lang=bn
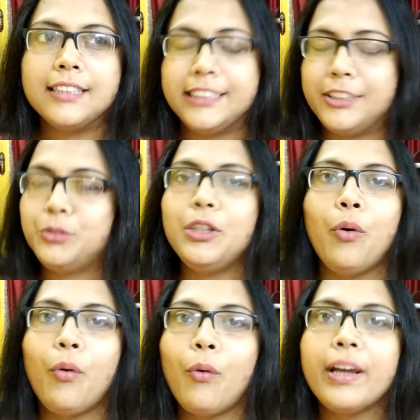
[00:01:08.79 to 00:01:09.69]
সেটা যদি
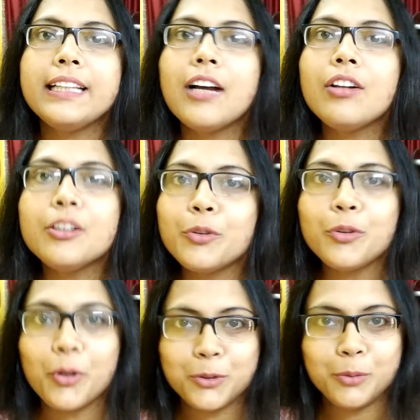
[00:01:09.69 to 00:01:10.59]
হয় তাহলে তো
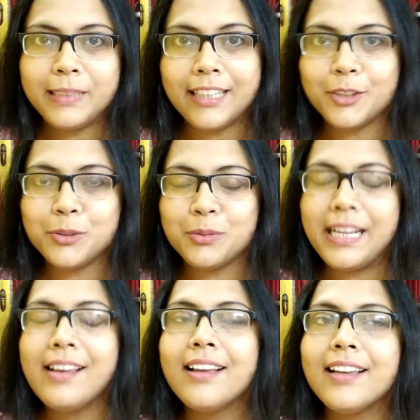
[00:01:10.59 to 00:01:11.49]
কোনো অসুবিধা কিছু
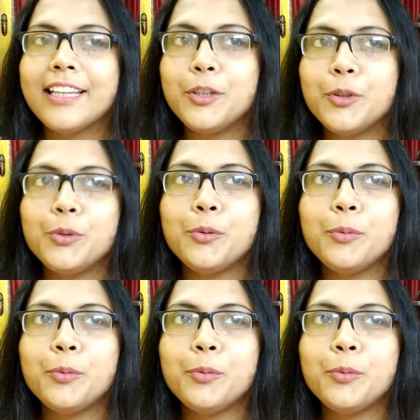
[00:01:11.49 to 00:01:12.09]
নেই কিন্তু